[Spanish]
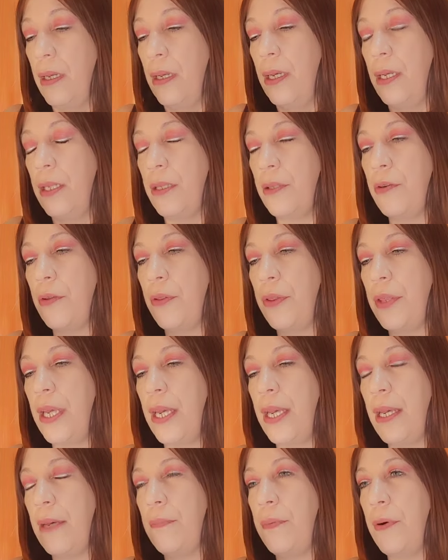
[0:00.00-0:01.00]

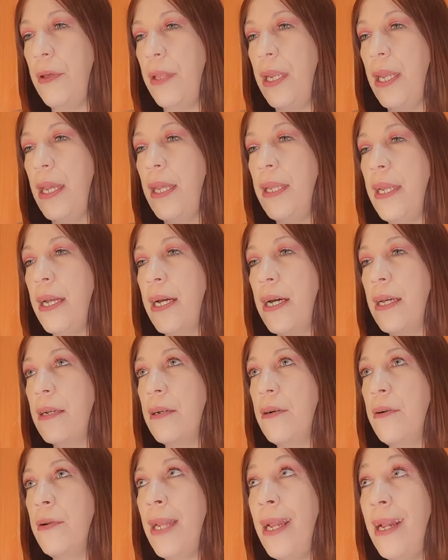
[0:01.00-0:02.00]
Entonces, podrías
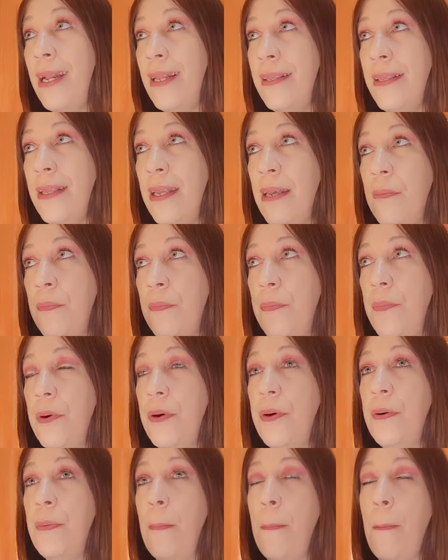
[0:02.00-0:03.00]
llegar con el
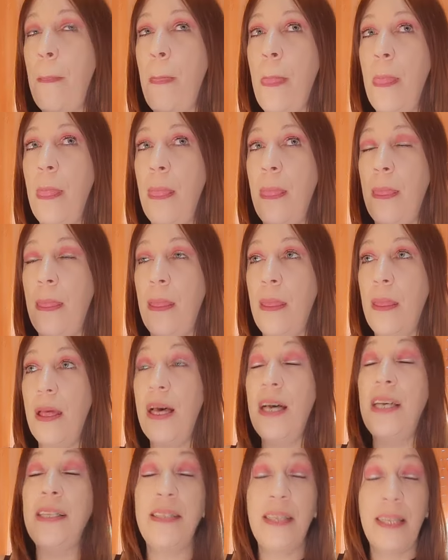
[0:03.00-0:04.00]
tiempo
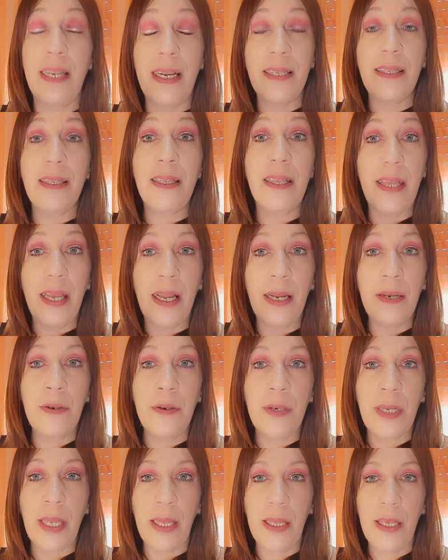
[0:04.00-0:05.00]
a enterarte de
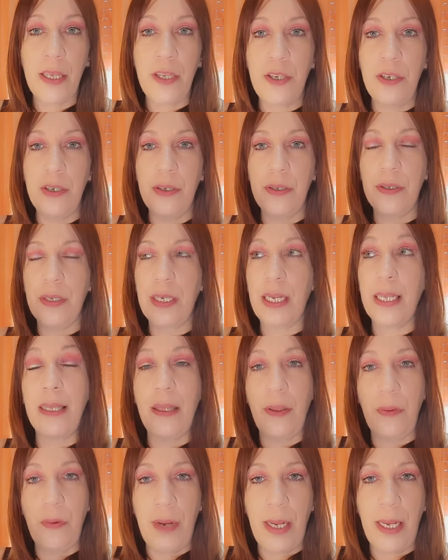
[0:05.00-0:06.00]
algo que ha dicho que
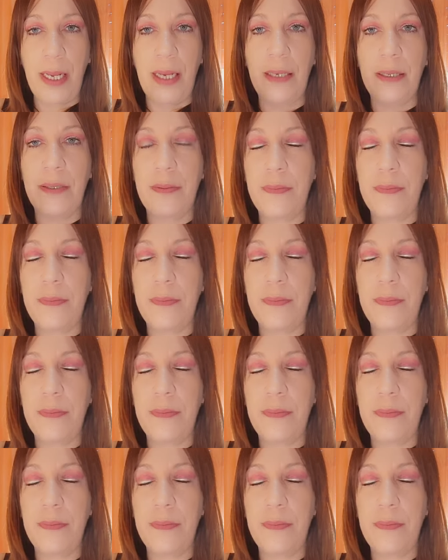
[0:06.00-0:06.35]
te duela.